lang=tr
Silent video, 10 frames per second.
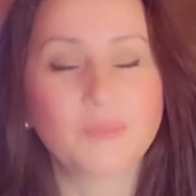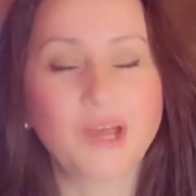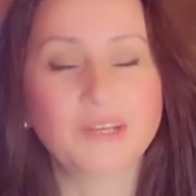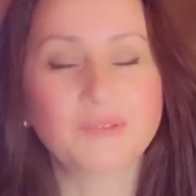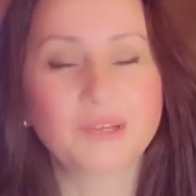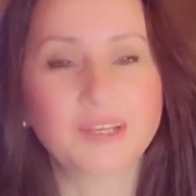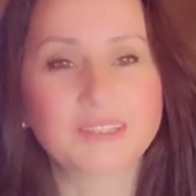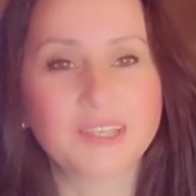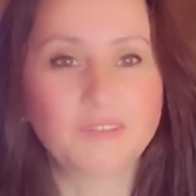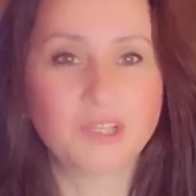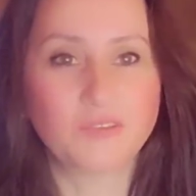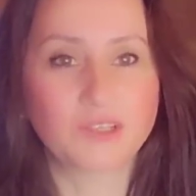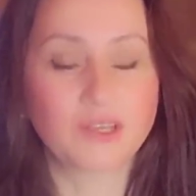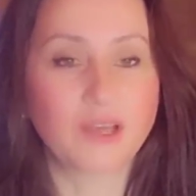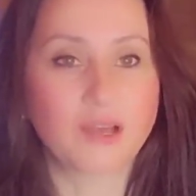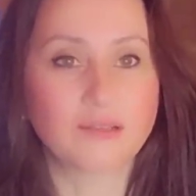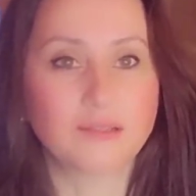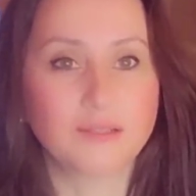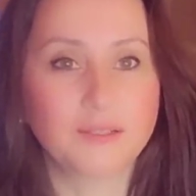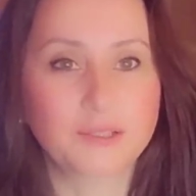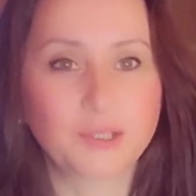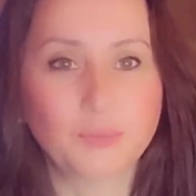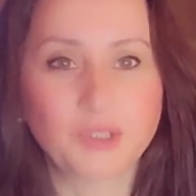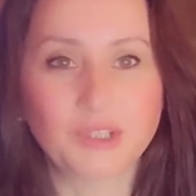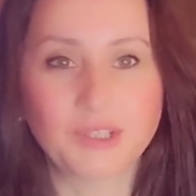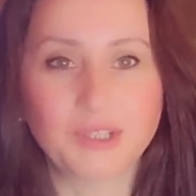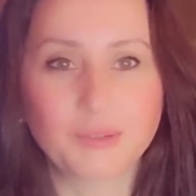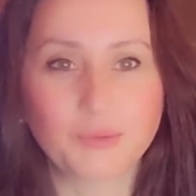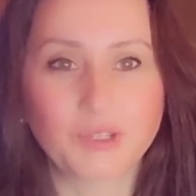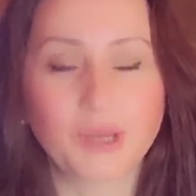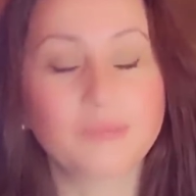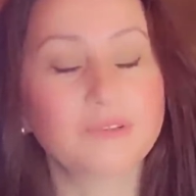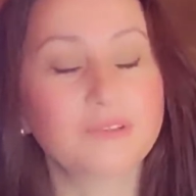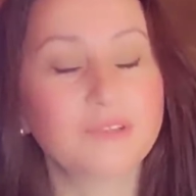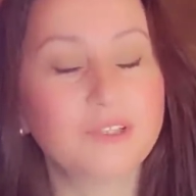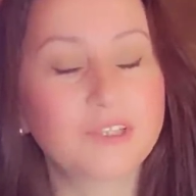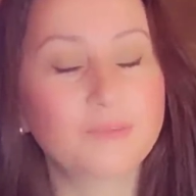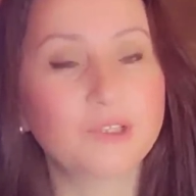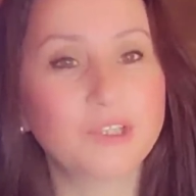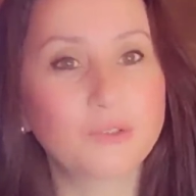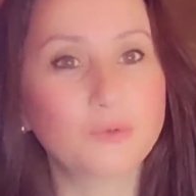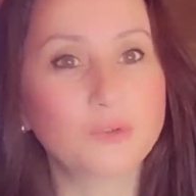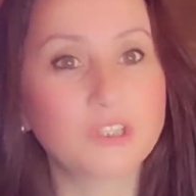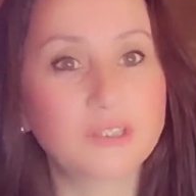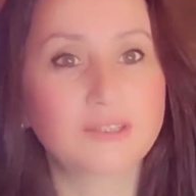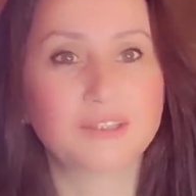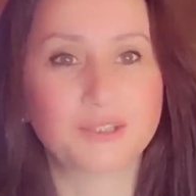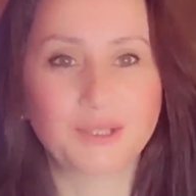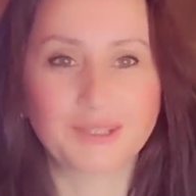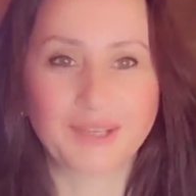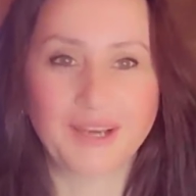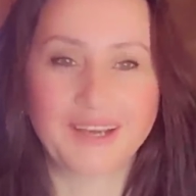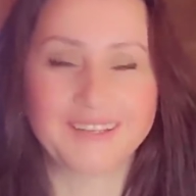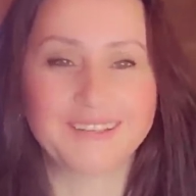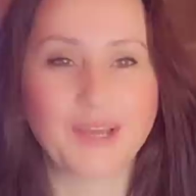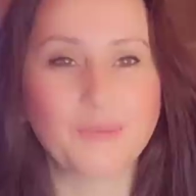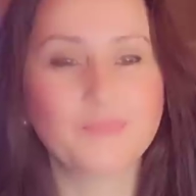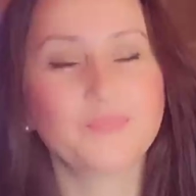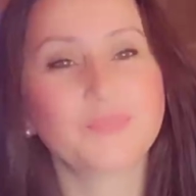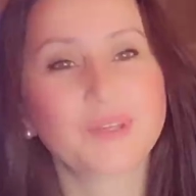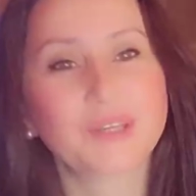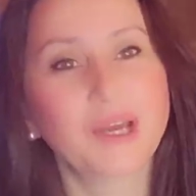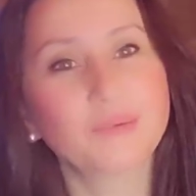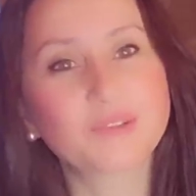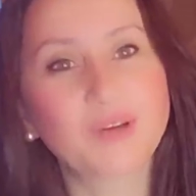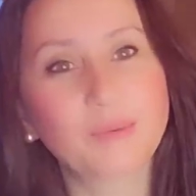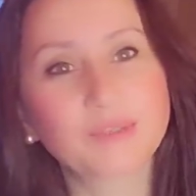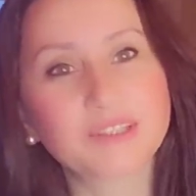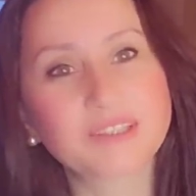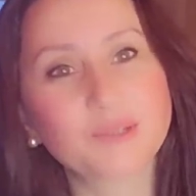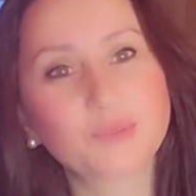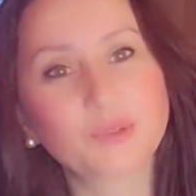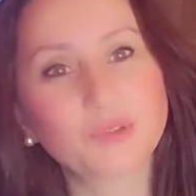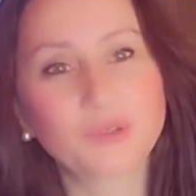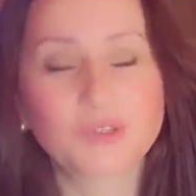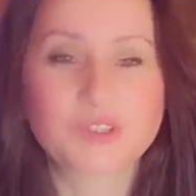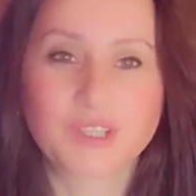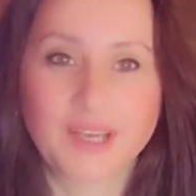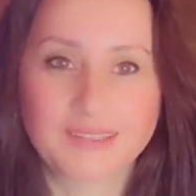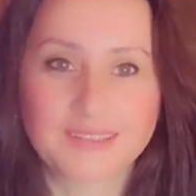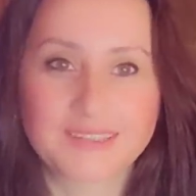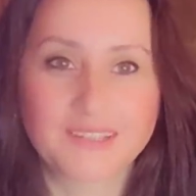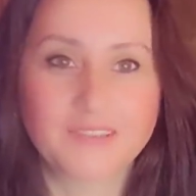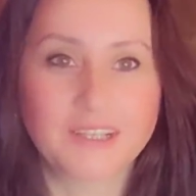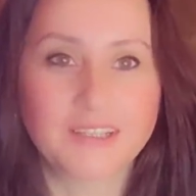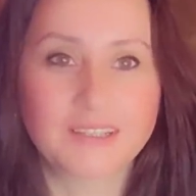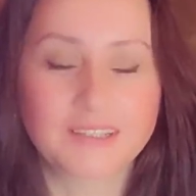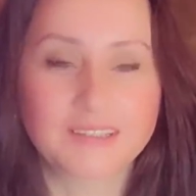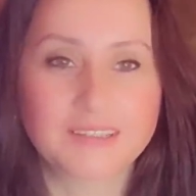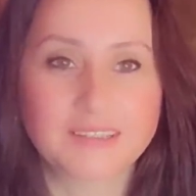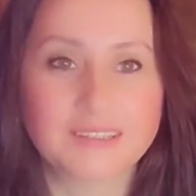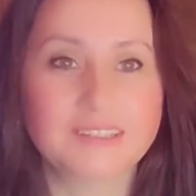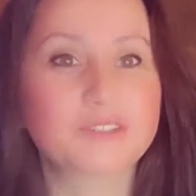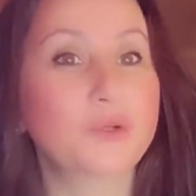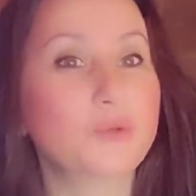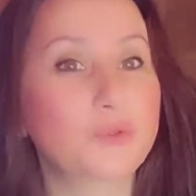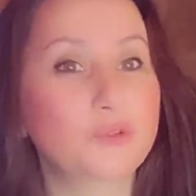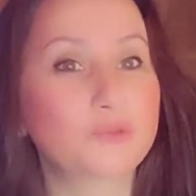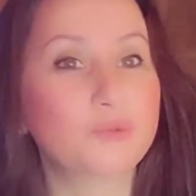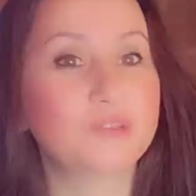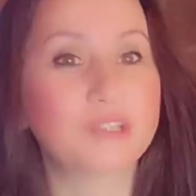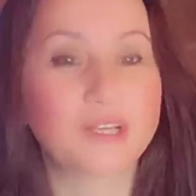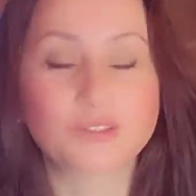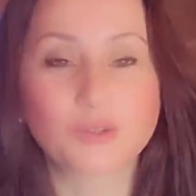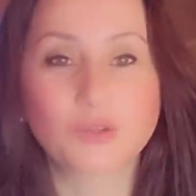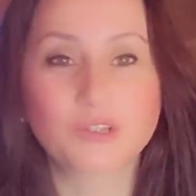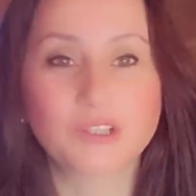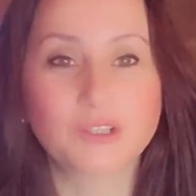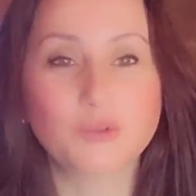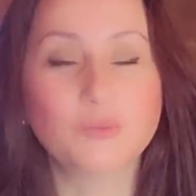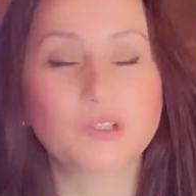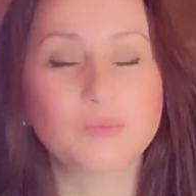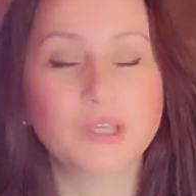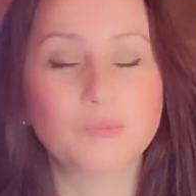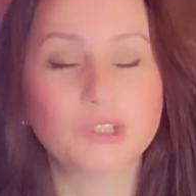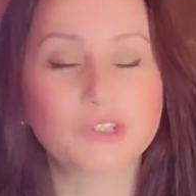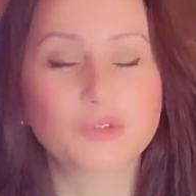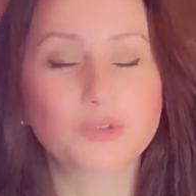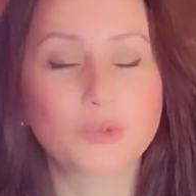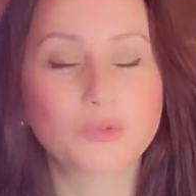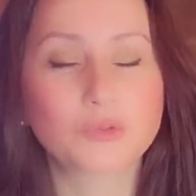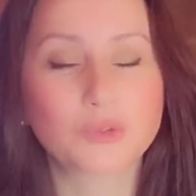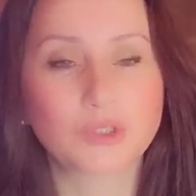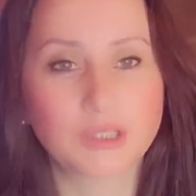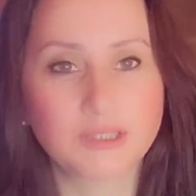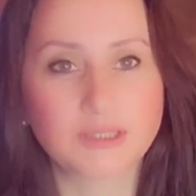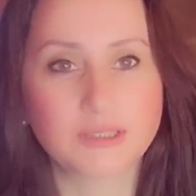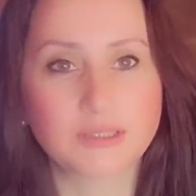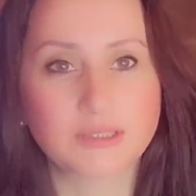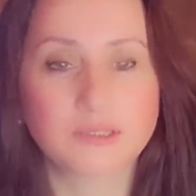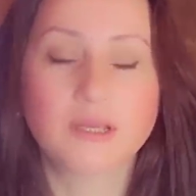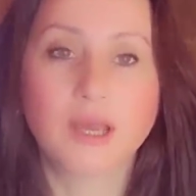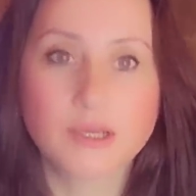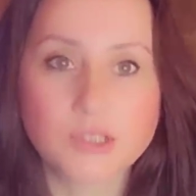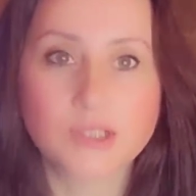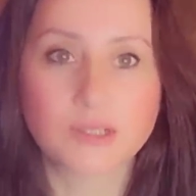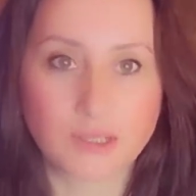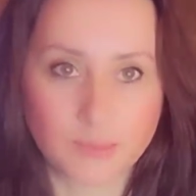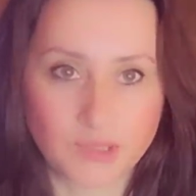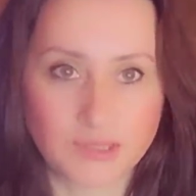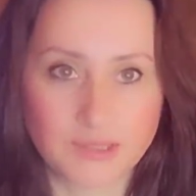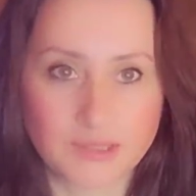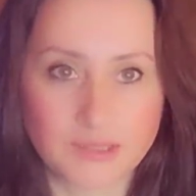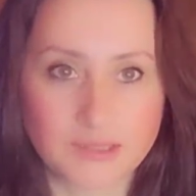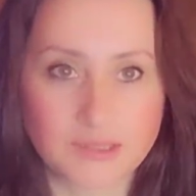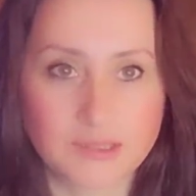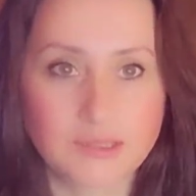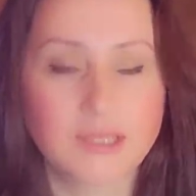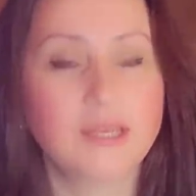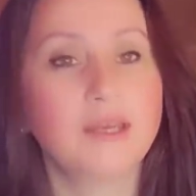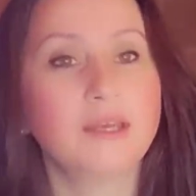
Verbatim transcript: Merhaba sevgili ve değerli kriminale ilgi duyan 2202 kişilik ailem. Kabus Fabrikası'na bugün de hoş geldiniz, sefalar getirdiniz. Son görüşmemizden sonra umarım hepiniz çok çok iyisinizdir. Her şeye rağmen iyisinizdir.